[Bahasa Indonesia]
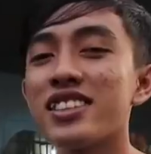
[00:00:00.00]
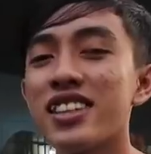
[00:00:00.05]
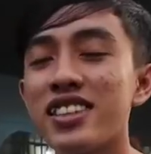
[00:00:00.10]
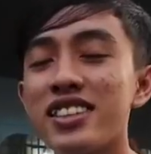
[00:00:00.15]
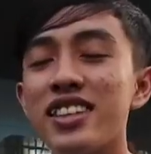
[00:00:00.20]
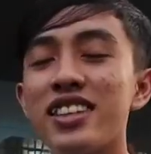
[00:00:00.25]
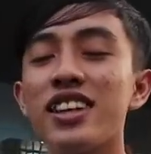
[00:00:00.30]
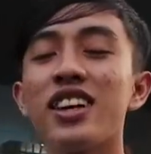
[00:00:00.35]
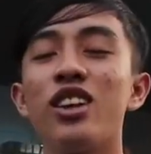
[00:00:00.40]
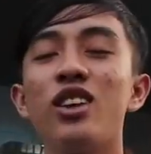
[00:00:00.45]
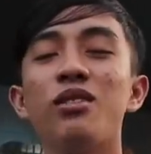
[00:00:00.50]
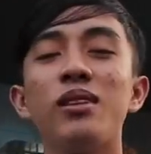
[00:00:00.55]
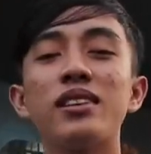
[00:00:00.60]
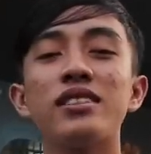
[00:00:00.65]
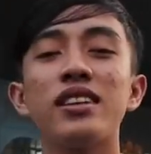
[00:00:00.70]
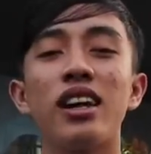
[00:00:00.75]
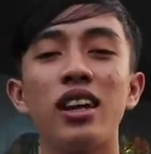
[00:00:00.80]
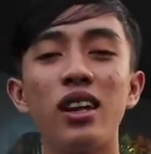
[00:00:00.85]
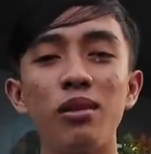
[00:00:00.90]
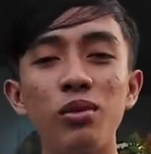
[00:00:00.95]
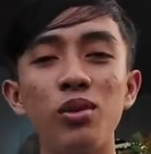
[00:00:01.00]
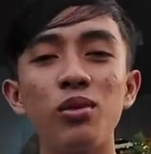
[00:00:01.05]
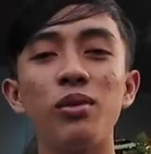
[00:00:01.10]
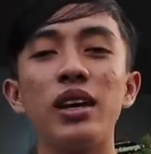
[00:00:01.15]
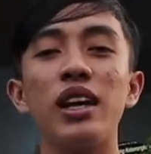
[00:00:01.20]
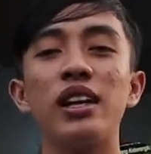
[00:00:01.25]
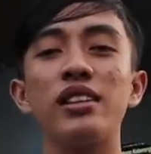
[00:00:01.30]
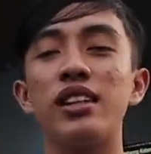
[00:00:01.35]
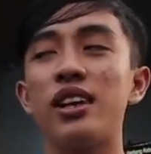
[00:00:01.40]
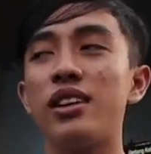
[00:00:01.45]
Santri kalau bahasa Arab
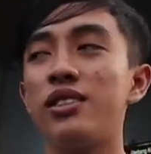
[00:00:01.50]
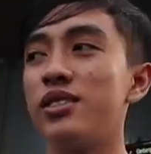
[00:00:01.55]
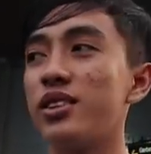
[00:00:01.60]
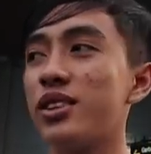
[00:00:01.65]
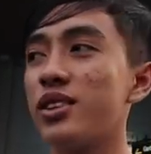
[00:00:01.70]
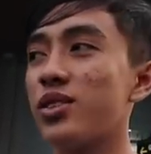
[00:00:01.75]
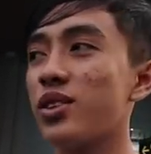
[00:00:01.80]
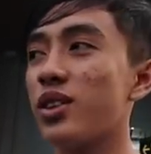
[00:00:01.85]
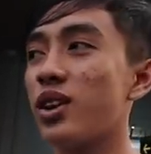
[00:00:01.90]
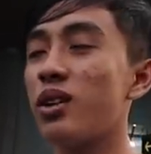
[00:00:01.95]
lumayan tahu gitu,